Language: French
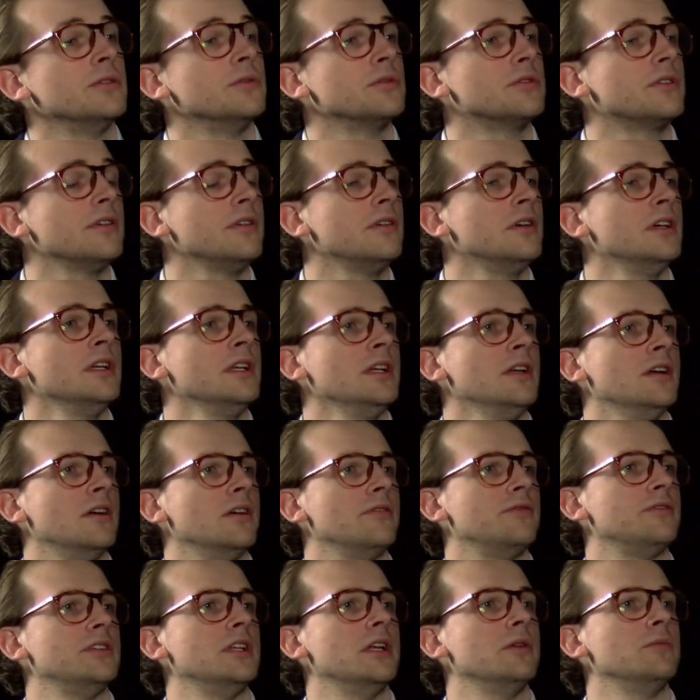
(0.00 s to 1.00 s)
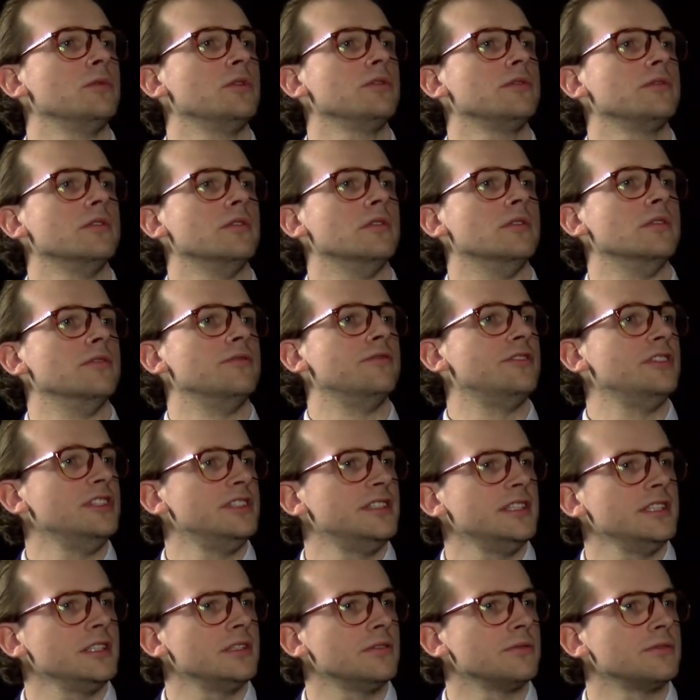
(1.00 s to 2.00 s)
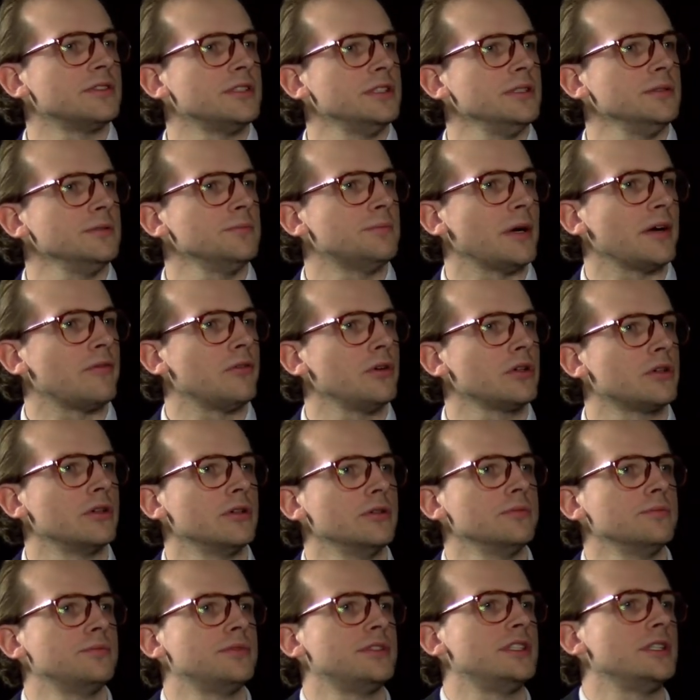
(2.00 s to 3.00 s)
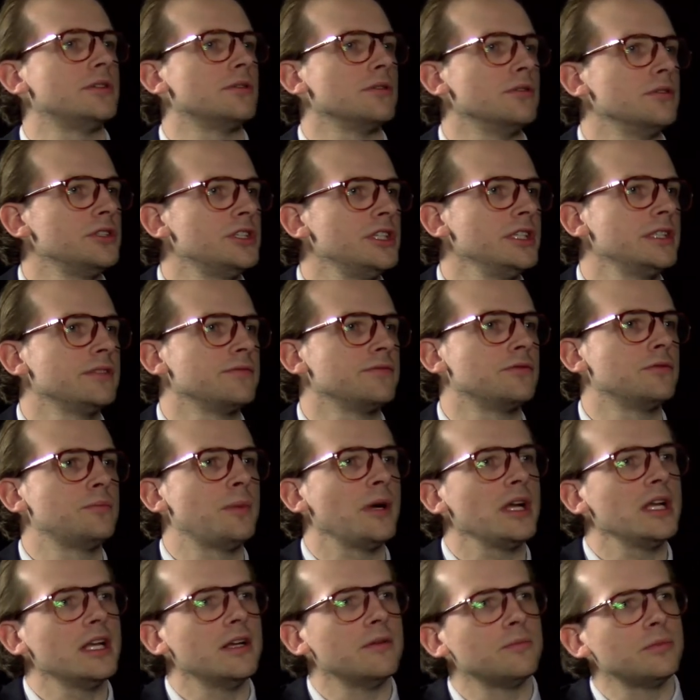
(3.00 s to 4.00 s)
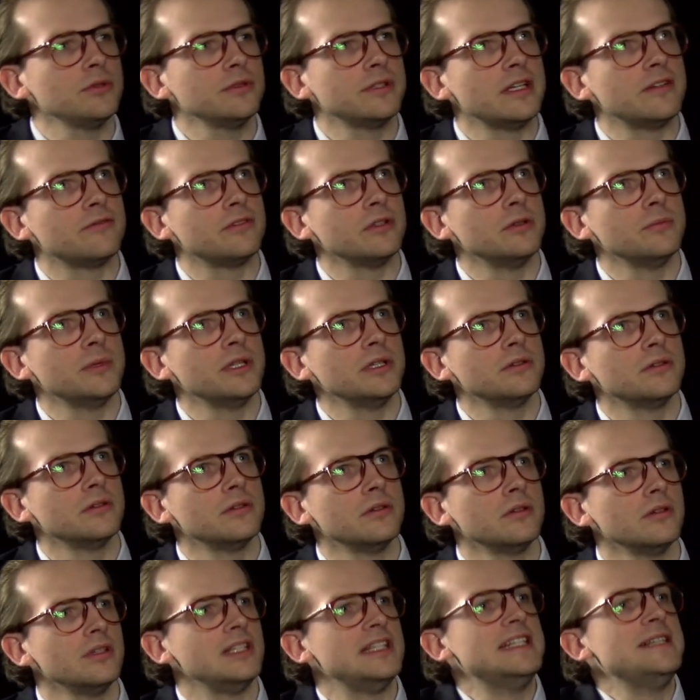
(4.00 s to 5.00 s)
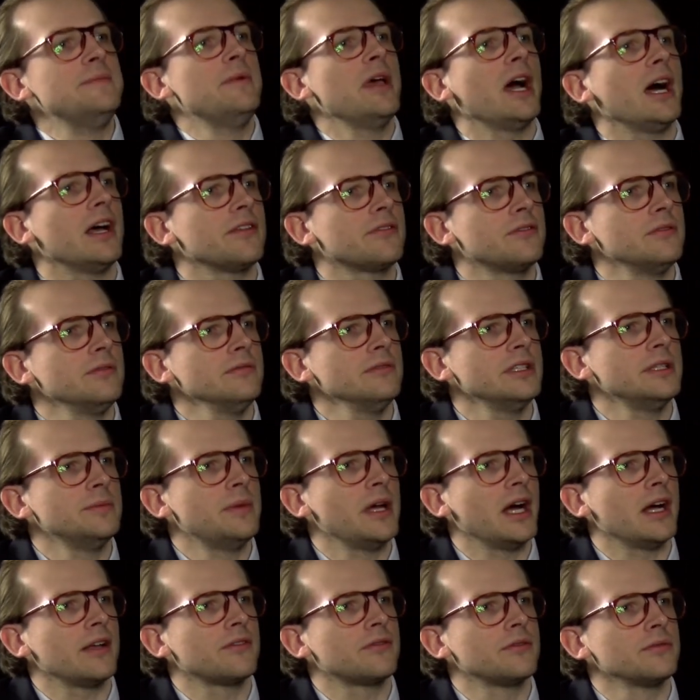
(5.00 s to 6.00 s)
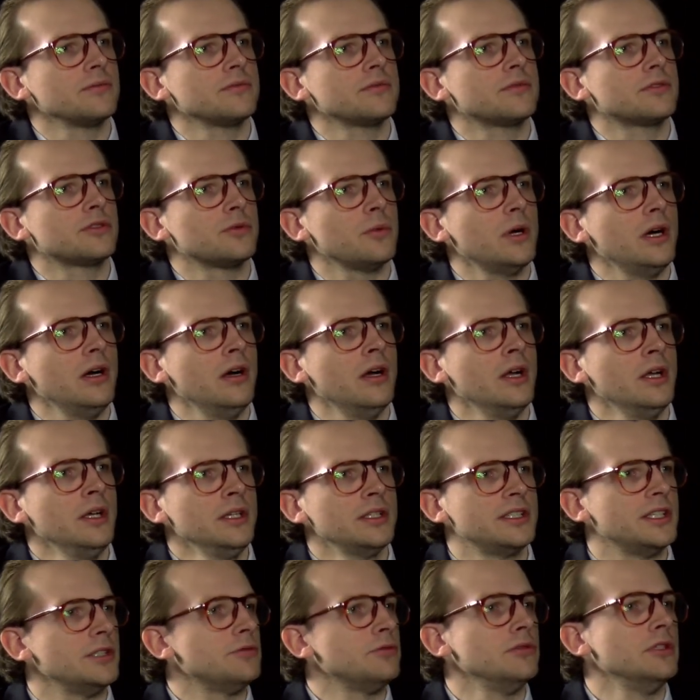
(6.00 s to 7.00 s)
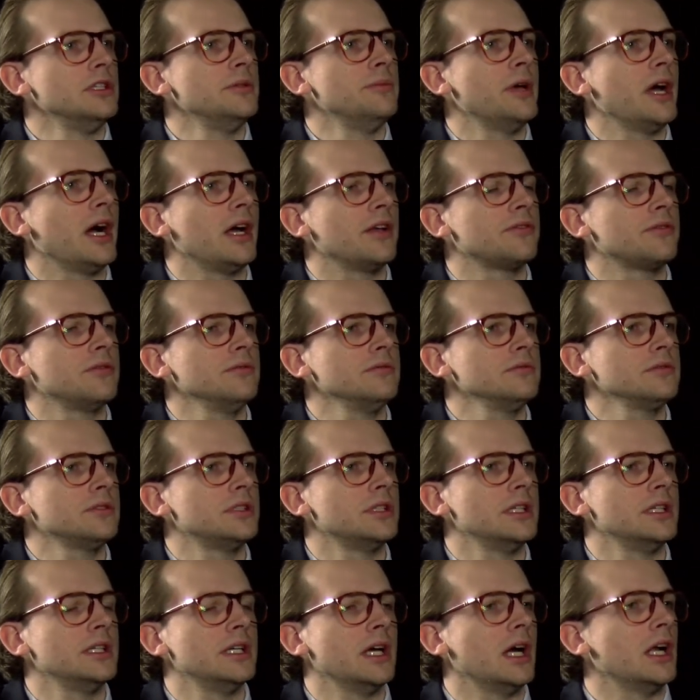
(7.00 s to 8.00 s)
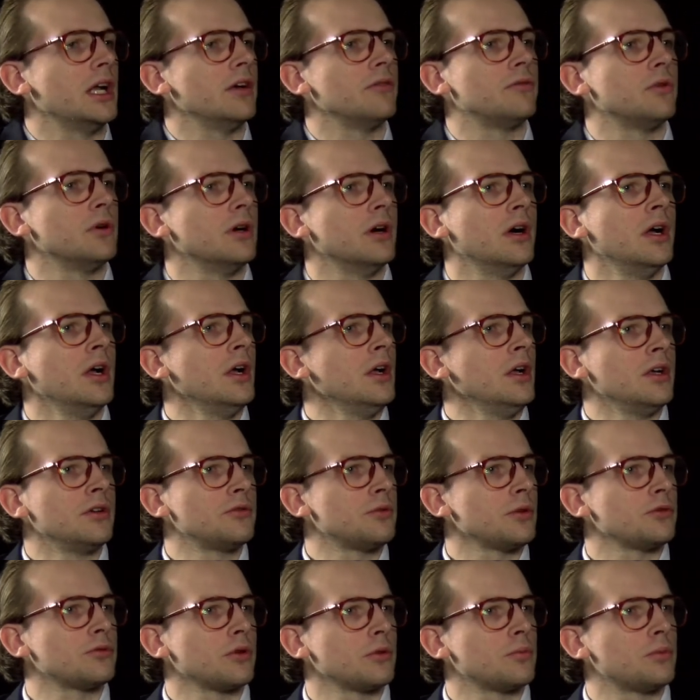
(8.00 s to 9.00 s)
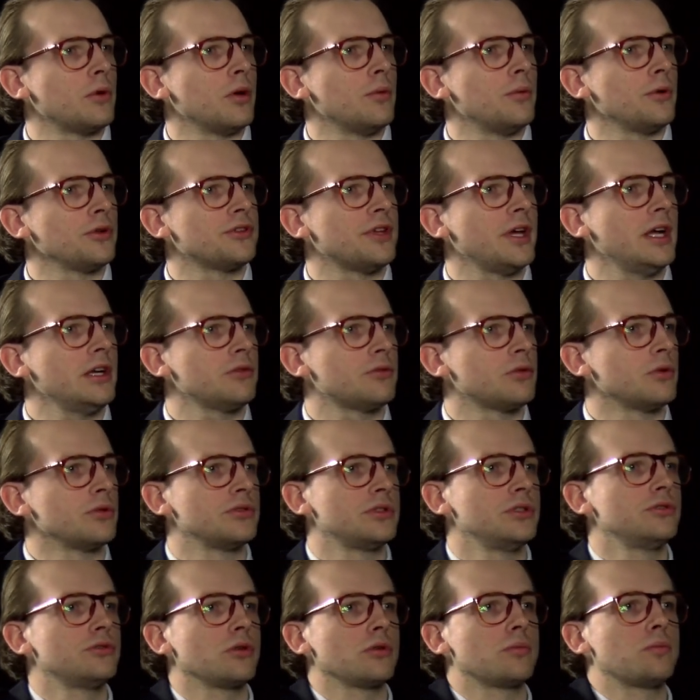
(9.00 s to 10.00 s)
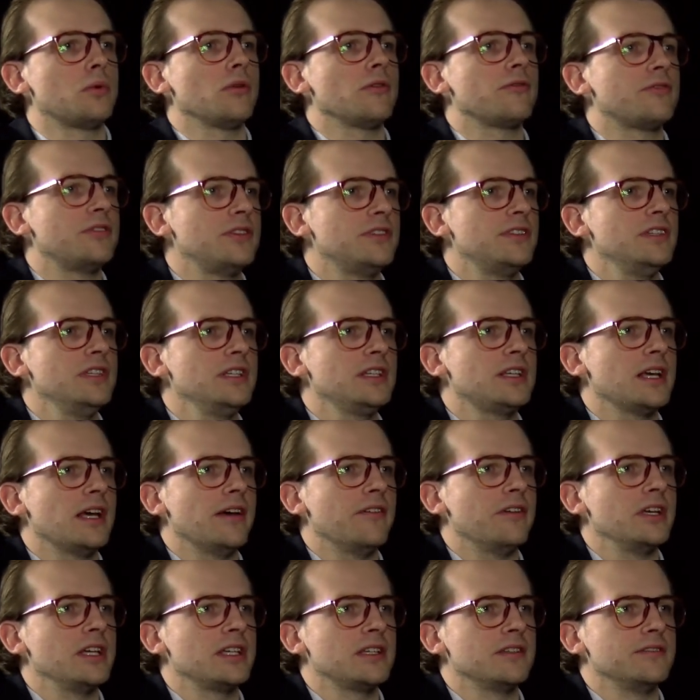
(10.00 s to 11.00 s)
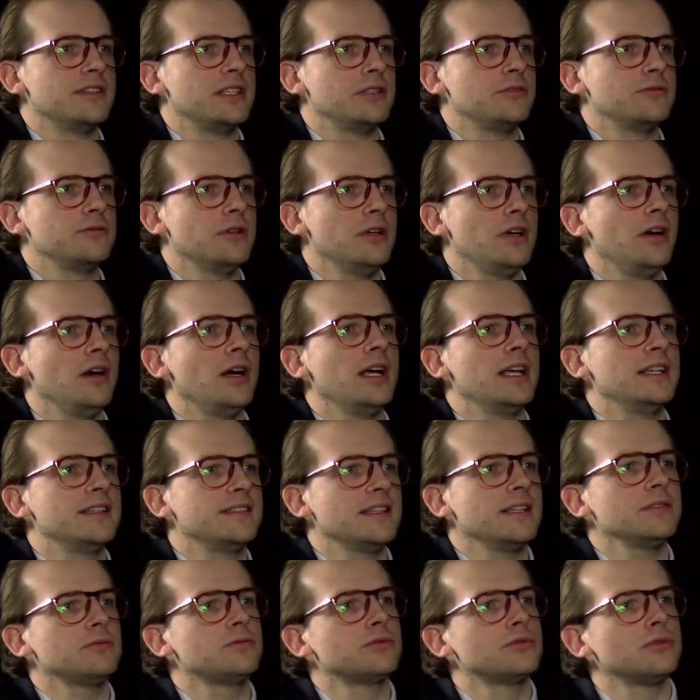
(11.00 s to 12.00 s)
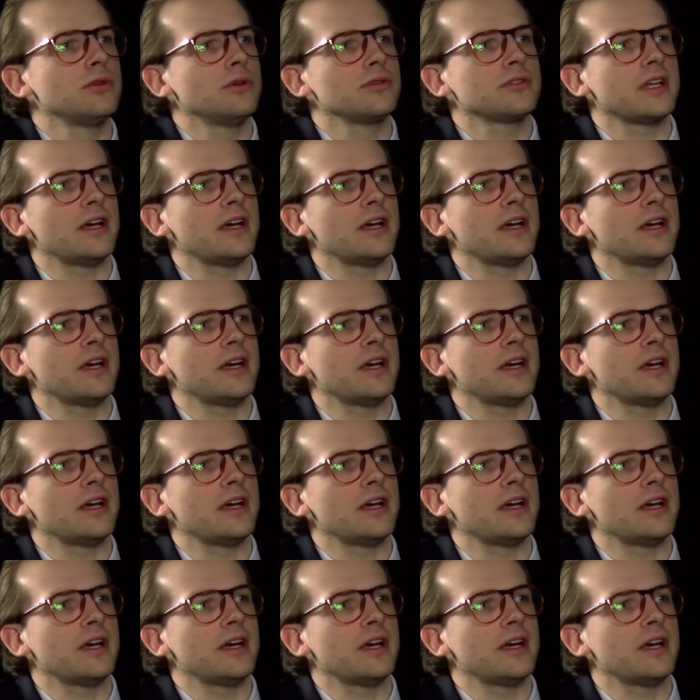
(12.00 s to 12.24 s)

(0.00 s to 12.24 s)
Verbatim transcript: autant euh, finalement euh, physique aussi, parfois que psychologique. Vous parlez un peu d'un phénomène de libération, libération de soi, qui est une libération qui est à la fois soit sur le plan mental, soit aussi sur le plan physique, avec des douleurs, et ça mm. toujours au